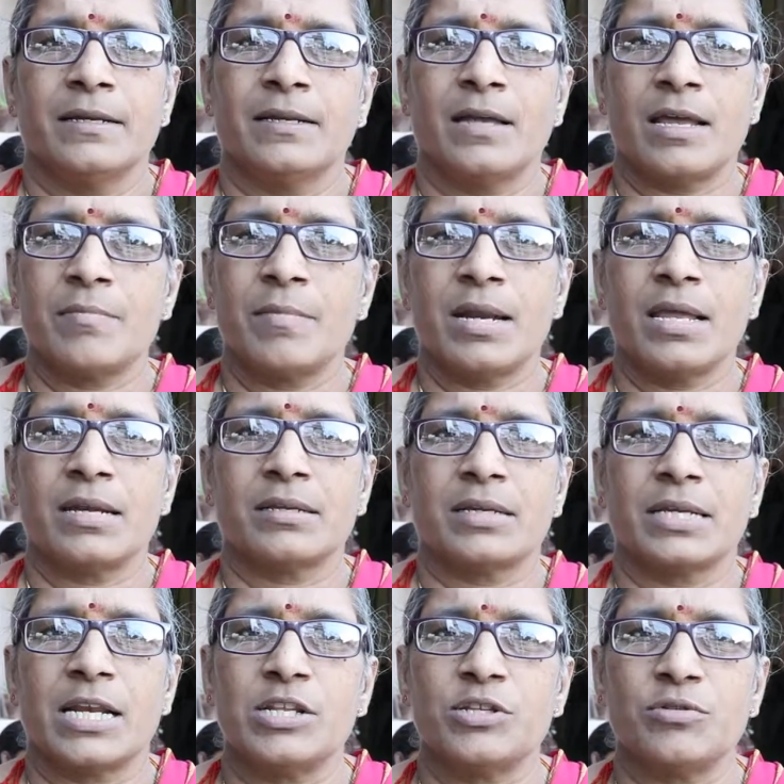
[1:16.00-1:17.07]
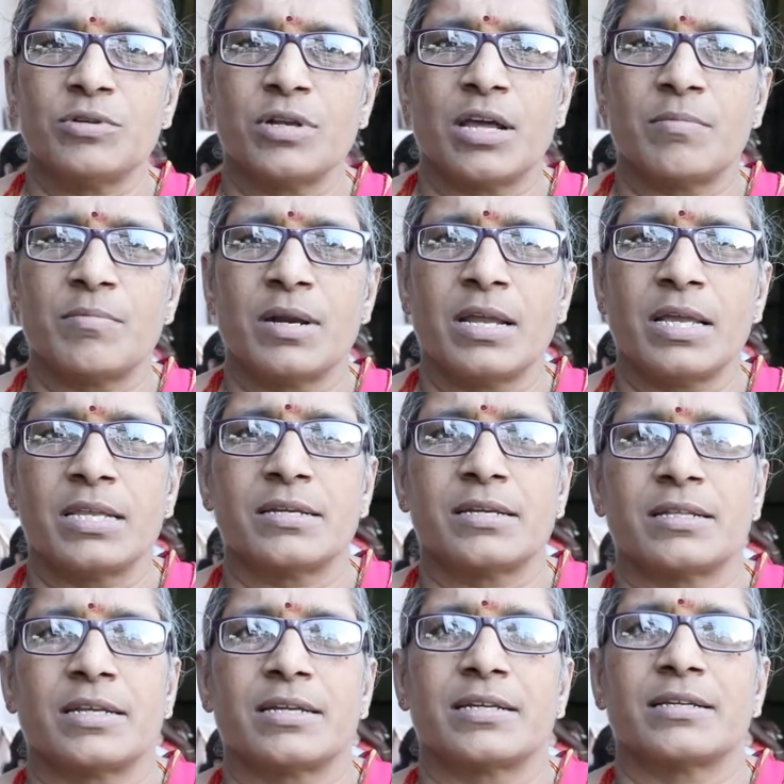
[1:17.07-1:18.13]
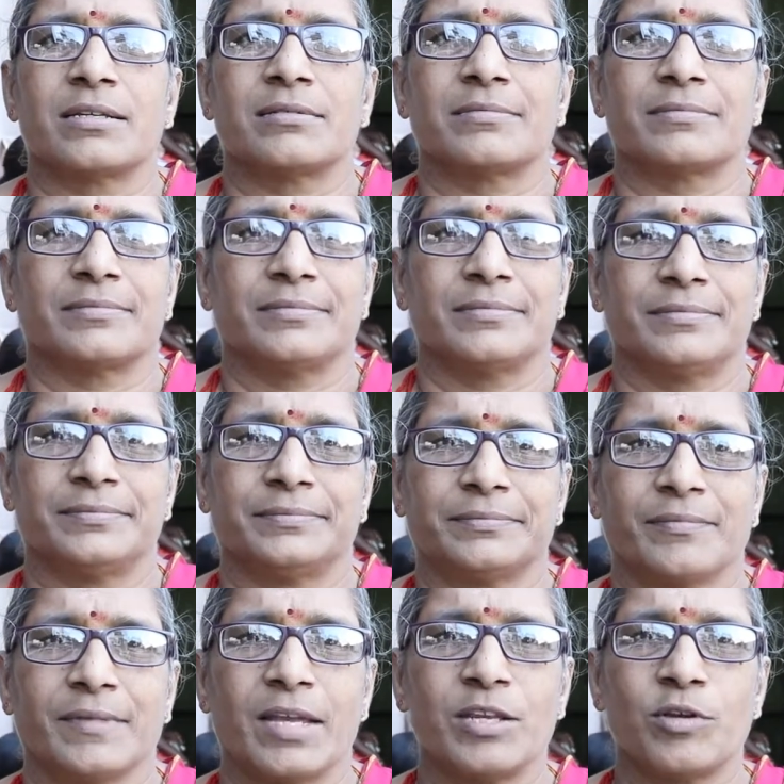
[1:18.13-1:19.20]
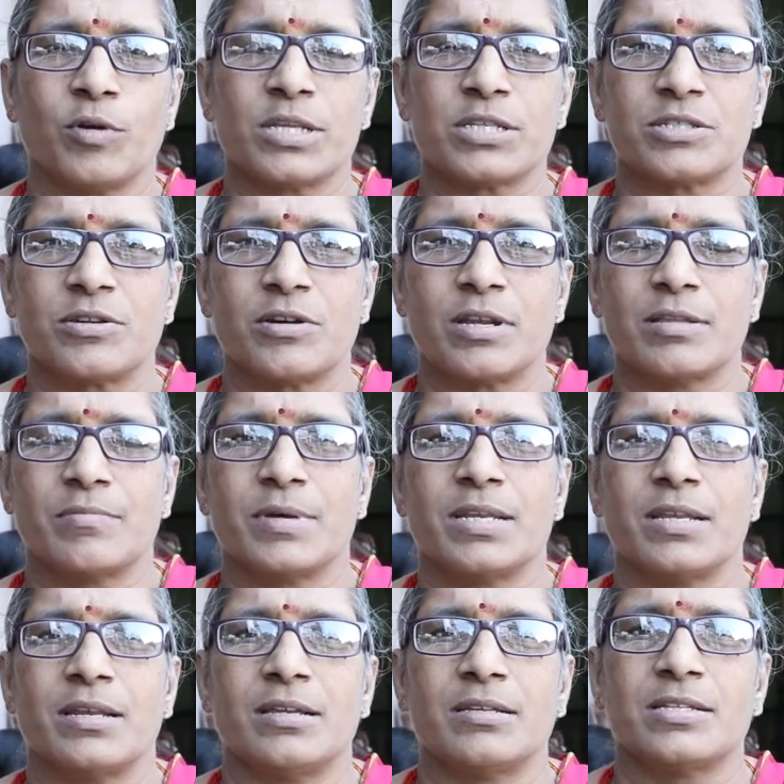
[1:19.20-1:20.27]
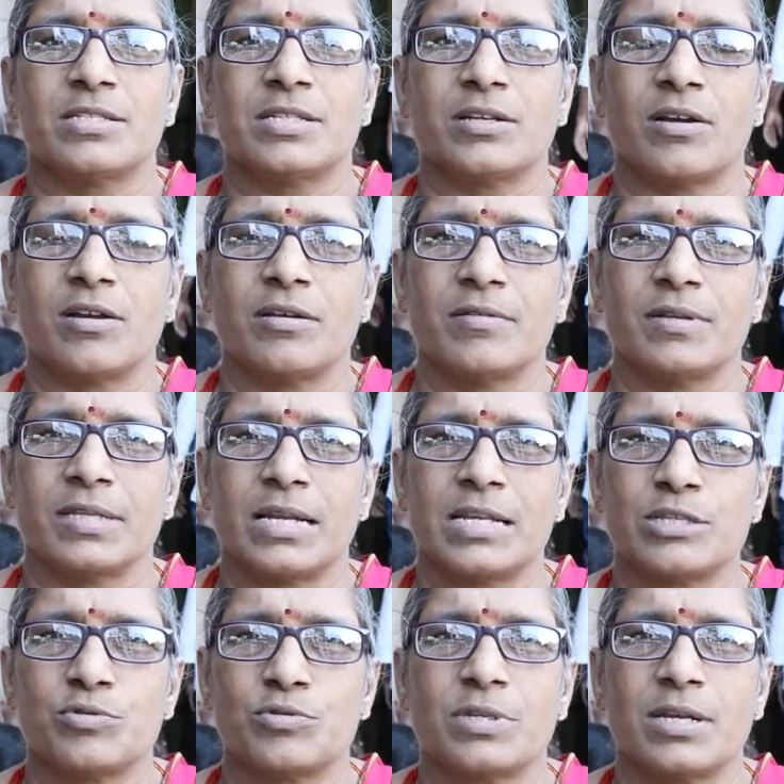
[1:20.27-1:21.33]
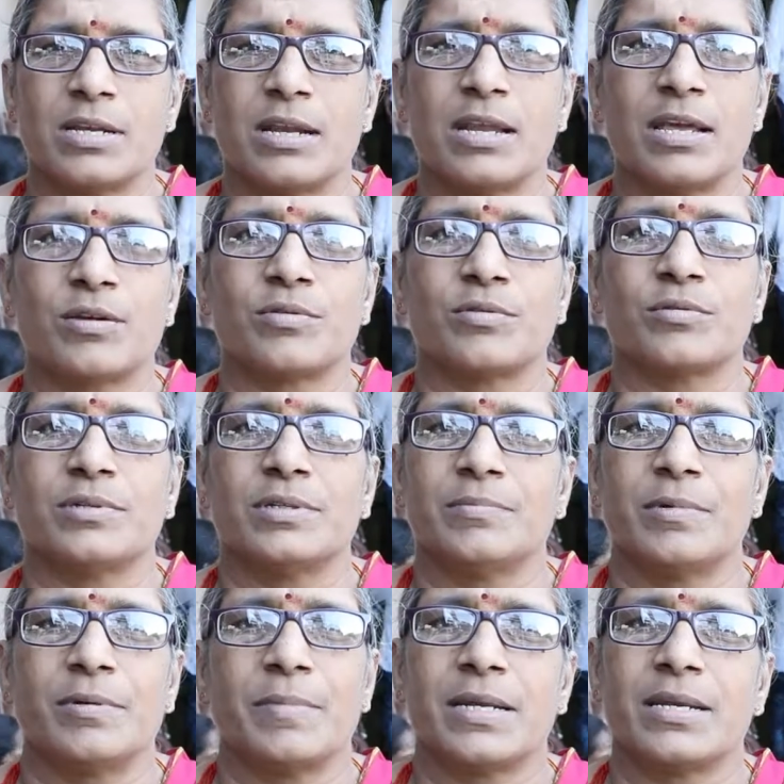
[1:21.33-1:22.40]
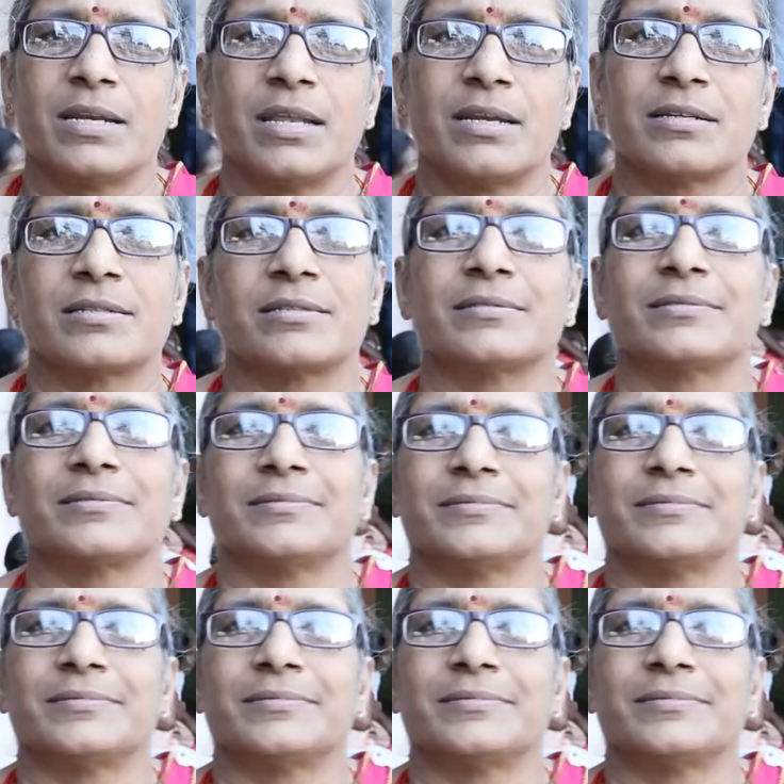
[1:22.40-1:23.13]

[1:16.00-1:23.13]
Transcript: நார்மலாக இருக்குது ஹெல்த்தும் நார்மலாக இருக்குது எனக்கு இல்லாட்டி கொலஸ்ட்ரால் அது மாதிரிலாம் இருந்துச்சு கால் தலை சுத்தல் நல்லா இருக்கும் இப்போ பெட்டராக இருக்குது